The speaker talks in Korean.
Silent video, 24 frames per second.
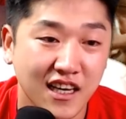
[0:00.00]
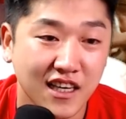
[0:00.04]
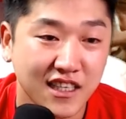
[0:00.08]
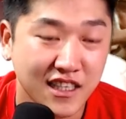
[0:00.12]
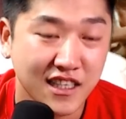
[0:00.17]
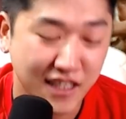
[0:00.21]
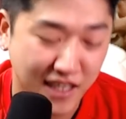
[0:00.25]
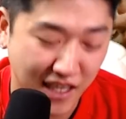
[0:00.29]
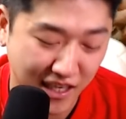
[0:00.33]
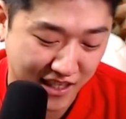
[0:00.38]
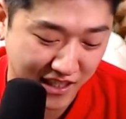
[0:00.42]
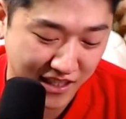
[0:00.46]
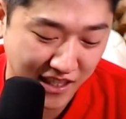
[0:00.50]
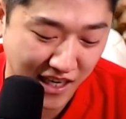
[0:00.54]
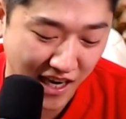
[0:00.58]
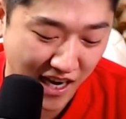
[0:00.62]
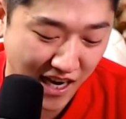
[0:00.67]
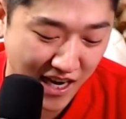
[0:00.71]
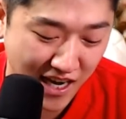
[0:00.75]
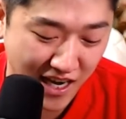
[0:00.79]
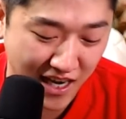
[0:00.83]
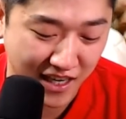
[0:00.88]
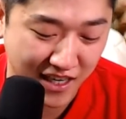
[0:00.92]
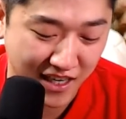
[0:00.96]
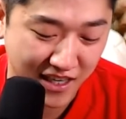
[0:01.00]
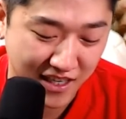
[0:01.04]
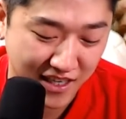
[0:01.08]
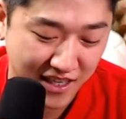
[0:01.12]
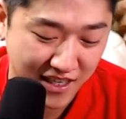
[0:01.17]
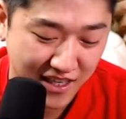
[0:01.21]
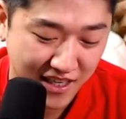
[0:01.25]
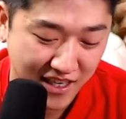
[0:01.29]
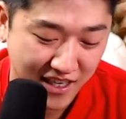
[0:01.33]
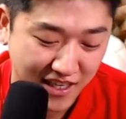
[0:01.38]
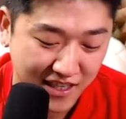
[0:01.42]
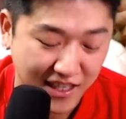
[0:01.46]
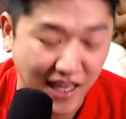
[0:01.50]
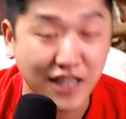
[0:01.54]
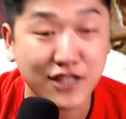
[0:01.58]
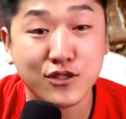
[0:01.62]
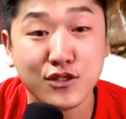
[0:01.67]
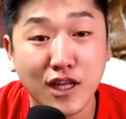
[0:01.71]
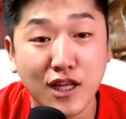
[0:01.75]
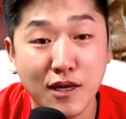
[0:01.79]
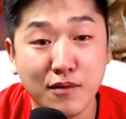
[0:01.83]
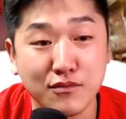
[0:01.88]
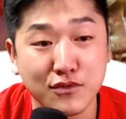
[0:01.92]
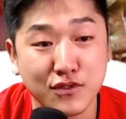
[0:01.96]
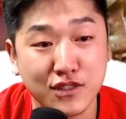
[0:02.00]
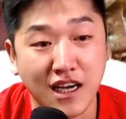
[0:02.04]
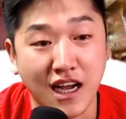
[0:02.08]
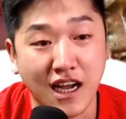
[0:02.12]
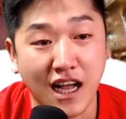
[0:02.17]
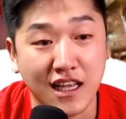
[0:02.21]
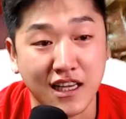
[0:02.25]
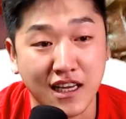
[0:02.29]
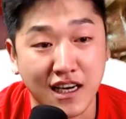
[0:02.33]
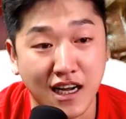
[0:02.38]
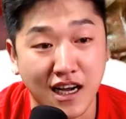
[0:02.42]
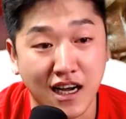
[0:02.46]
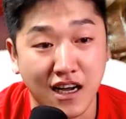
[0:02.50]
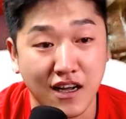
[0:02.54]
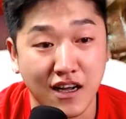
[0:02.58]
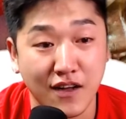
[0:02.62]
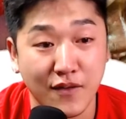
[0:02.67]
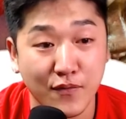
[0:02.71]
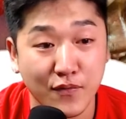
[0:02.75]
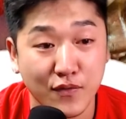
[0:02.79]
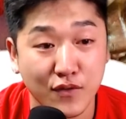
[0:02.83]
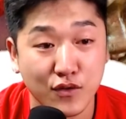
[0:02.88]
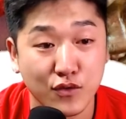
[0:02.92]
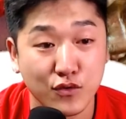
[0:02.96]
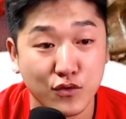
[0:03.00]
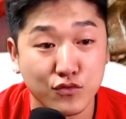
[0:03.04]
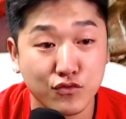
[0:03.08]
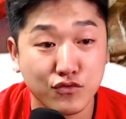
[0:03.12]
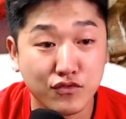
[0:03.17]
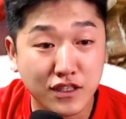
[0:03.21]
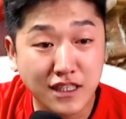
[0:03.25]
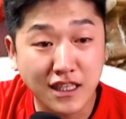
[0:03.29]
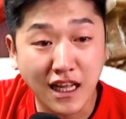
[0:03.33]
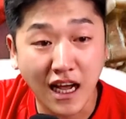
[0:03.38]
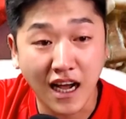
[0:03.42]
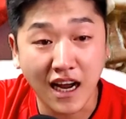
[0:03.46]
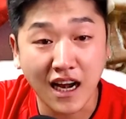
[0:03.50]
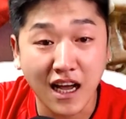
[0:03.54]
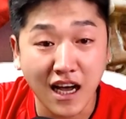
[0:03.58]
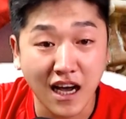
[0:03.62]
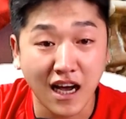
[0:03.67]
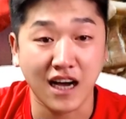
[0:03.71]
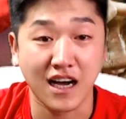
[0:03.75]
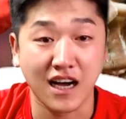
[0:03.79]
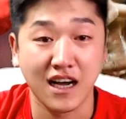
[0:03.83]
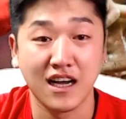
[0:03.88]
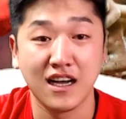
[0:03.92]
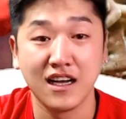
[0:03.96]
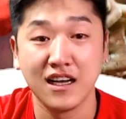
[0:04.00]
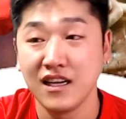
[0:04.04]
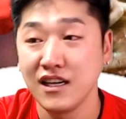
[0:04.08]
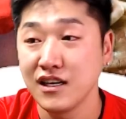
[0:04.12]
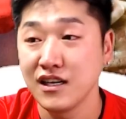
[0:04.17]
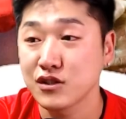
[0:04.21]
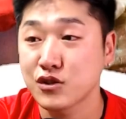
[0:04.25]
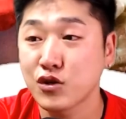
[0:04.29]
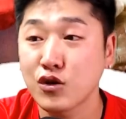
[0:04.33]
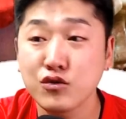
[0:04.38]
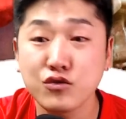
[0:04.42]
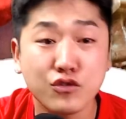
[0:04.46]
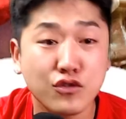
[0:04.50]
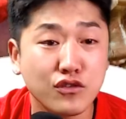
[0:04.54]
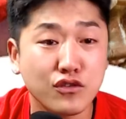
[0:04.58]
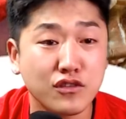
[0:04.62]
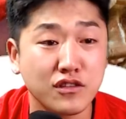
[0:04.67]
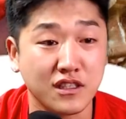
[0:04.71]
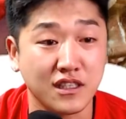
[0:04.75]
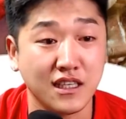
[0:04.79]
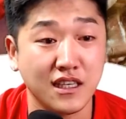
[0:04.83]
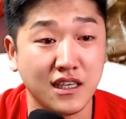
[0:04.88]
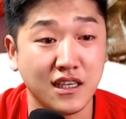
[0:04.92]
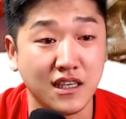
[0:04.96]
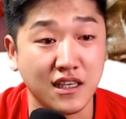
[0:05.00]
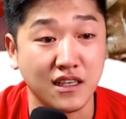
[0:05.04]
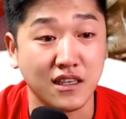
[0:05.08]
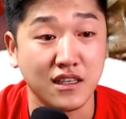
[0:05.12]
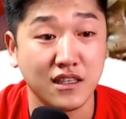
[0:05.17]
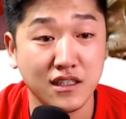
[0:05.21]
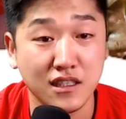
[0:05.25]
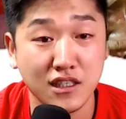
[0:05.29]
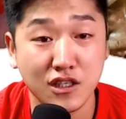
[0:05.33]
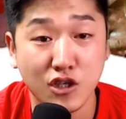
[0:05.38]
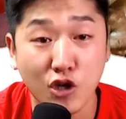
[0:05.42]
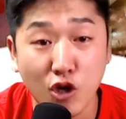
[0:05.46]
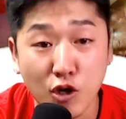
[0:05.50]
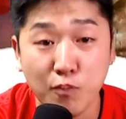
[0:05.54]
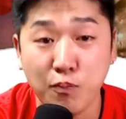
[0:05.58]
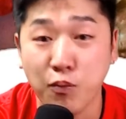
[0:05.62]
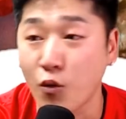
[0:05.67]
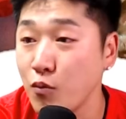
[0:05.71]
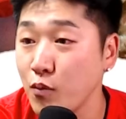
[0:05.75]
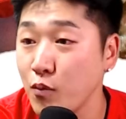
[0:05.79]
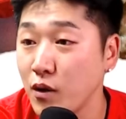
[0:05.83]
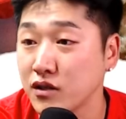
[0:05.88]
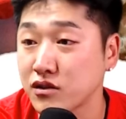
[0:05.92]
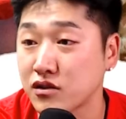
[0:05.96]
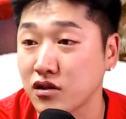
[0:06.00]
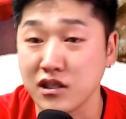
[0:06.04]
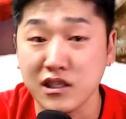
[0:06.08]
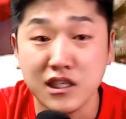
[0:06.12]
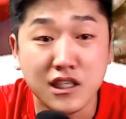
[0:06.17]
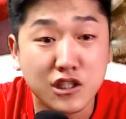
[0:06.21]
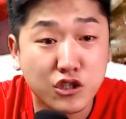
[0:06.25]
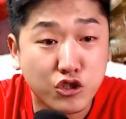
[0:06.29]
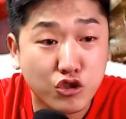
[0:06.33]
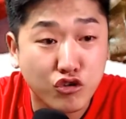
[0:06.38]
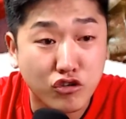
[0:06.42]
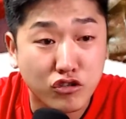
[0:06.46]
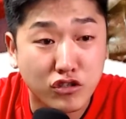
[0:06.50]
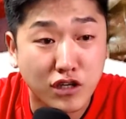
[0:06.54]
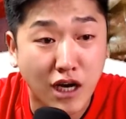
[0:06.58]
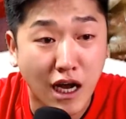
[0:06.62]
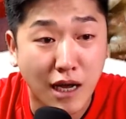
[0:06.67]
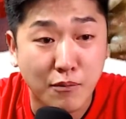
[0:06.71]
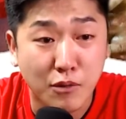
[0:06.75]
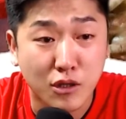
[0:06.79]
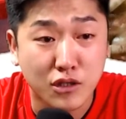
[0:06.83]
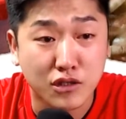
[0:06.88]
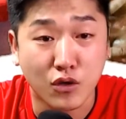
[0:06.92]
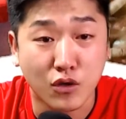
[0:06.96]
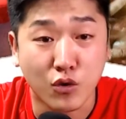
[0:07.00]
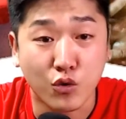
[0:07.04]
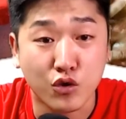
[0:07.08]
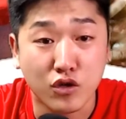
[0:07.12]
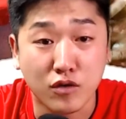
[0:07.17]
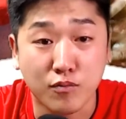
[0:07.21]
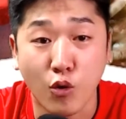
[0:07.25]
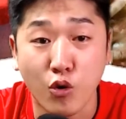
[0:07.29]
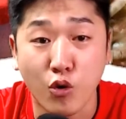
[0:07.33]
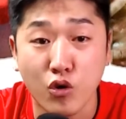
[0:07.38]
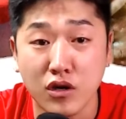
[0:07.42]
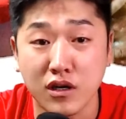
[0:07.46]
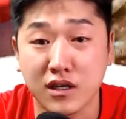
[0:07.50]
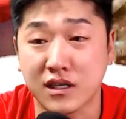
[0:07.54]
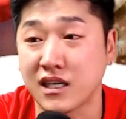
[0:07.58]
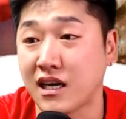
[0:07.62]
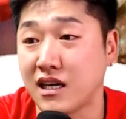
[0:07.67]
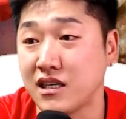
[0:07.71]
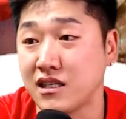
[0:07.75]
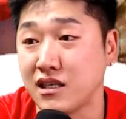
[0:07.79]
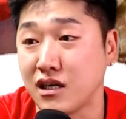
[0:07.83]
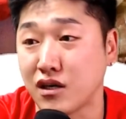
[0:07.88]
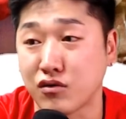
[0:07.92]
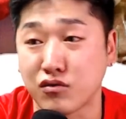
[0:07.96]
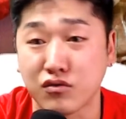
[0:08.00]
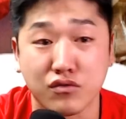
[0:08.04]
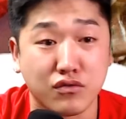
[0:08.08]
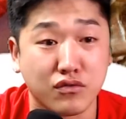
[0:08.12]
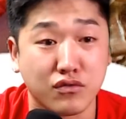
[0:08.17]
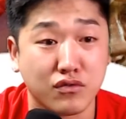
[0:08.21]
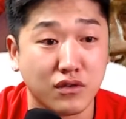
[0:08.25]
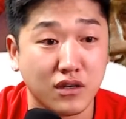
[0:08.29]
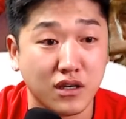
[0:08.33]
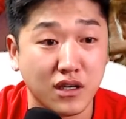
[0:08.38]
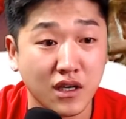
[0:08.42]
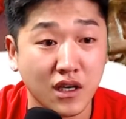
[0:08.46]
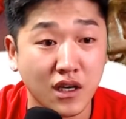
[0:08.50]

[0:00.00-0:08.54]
이게 그냥 단순한 문제가 아니라 우리나라 선수들이 이걸 보면서 이 축구를 하면서 오늘 뭘 느끼겠냐고